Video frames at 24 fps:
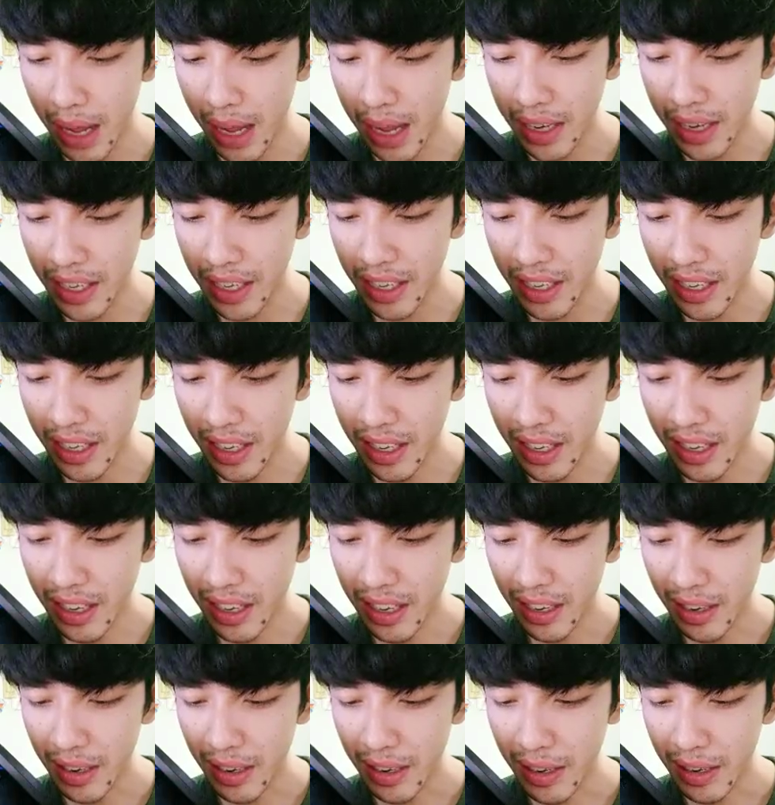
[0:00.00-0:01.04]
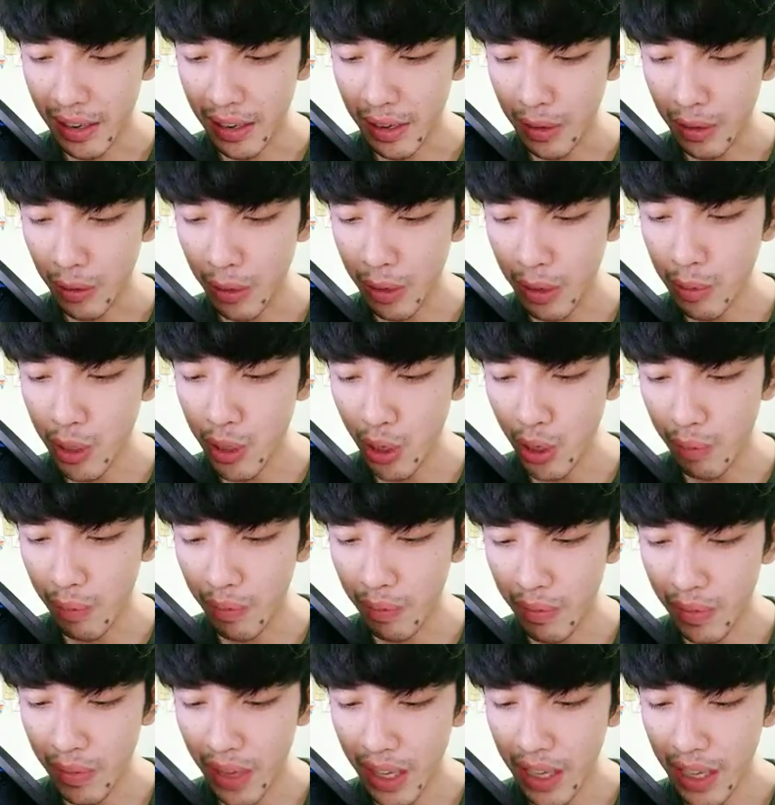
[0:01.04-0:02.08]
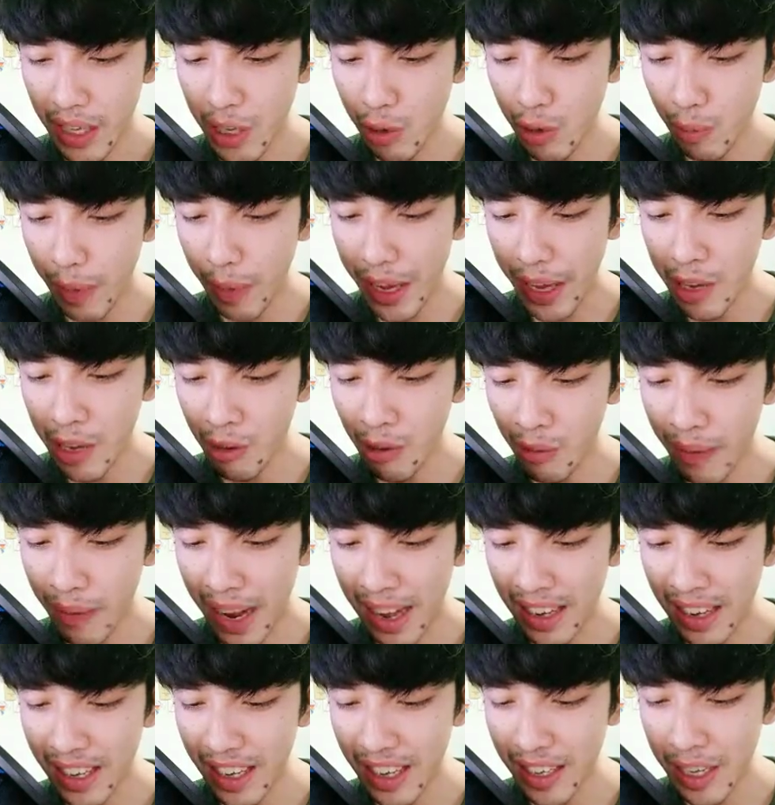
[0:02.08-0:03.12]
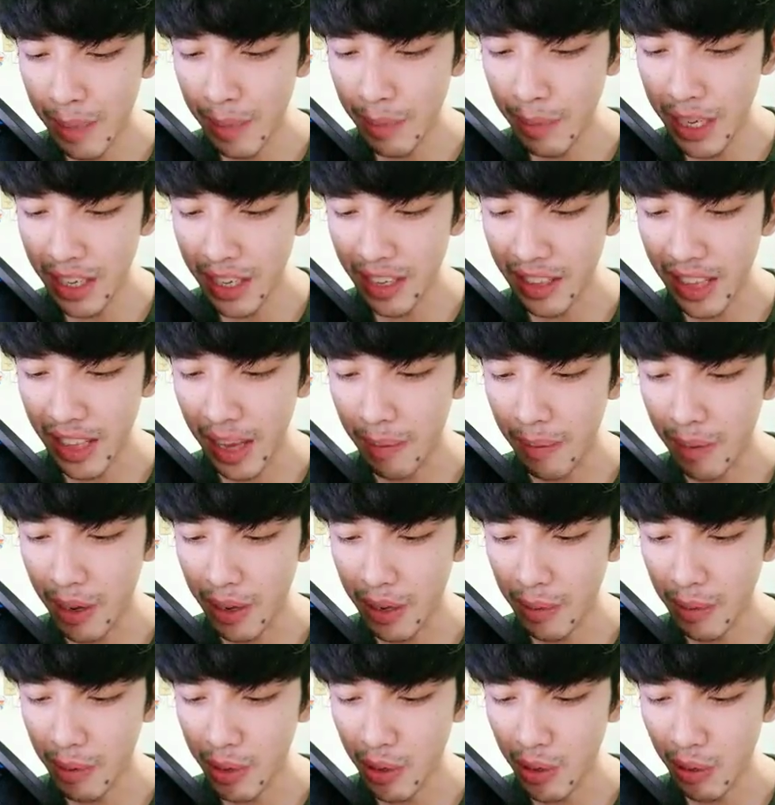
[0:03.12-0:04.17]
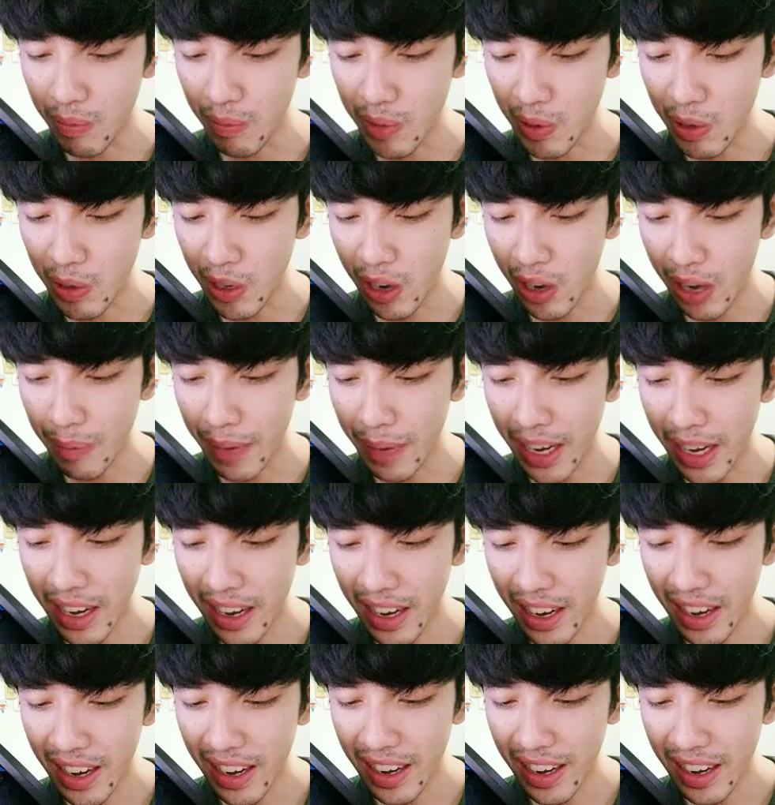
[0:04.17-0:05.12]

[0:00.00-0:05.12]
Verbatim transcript: มาดิดูท่านผู้ชมฮิวไปฮิวมาเลือดทีมี่จะเต็มแล้วท่านผู้ชมสุดยอดเลย